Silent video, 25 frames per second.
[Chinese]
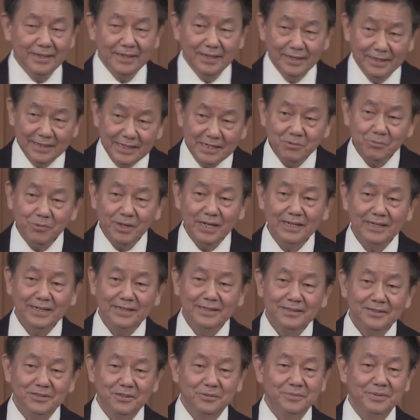另外
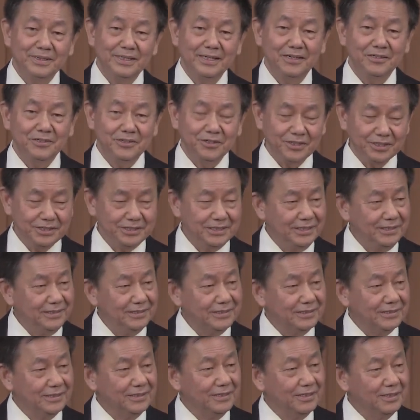呢，我们要有个心
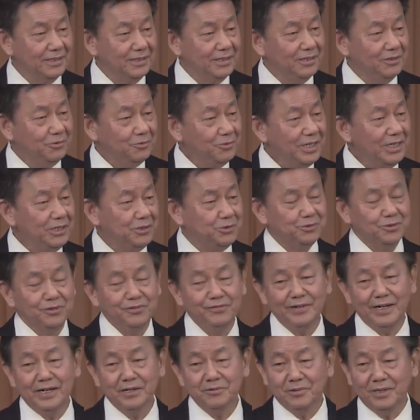智，为主
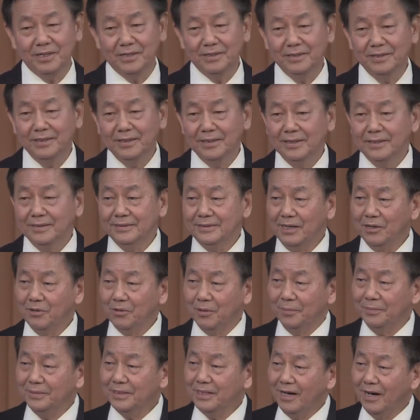发光，让
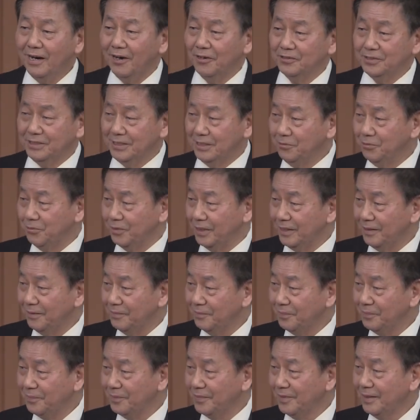我们的好行为
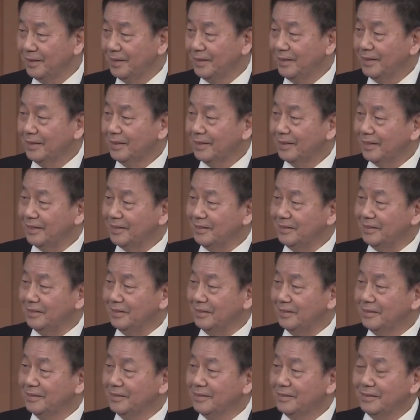可
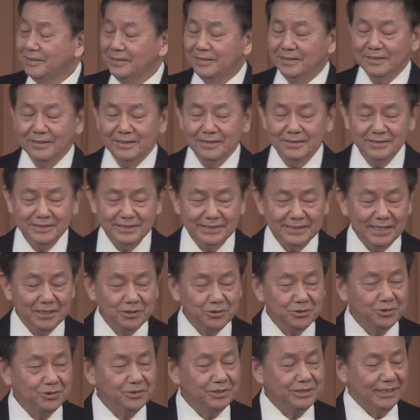以
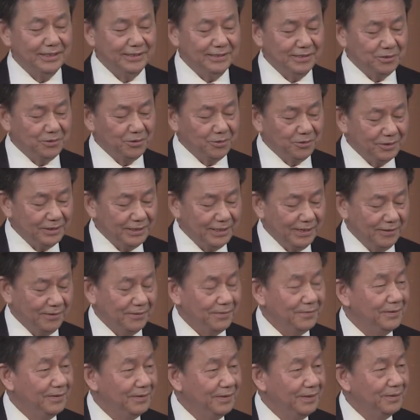显出神的荣
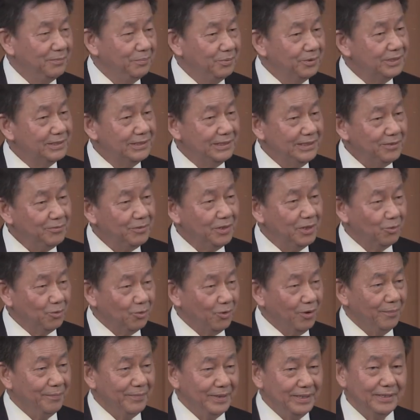耀。不是因为
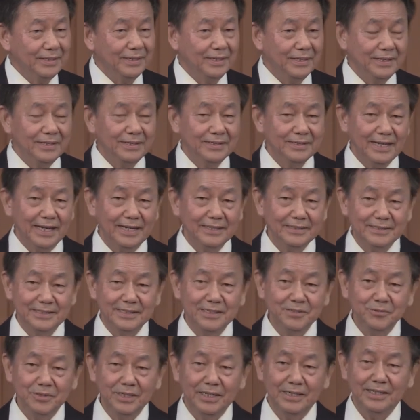我们，乃
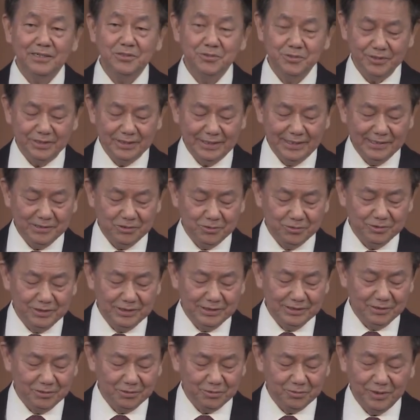是因为跟随耶稣
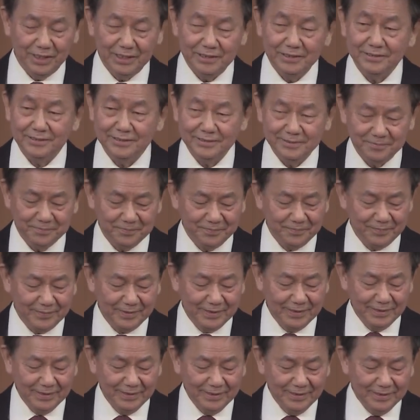基督关系。
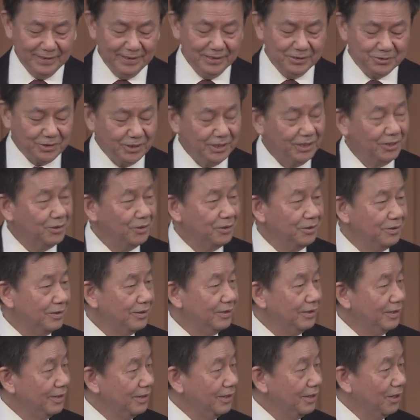最后，
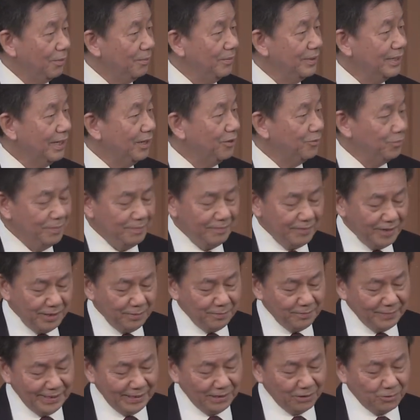我们要
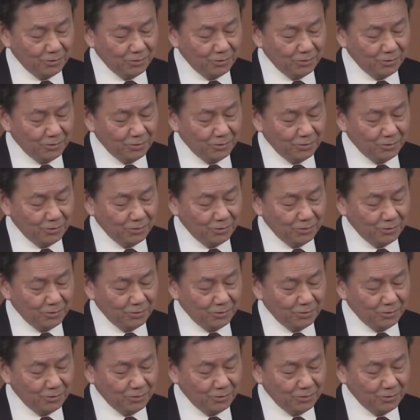为美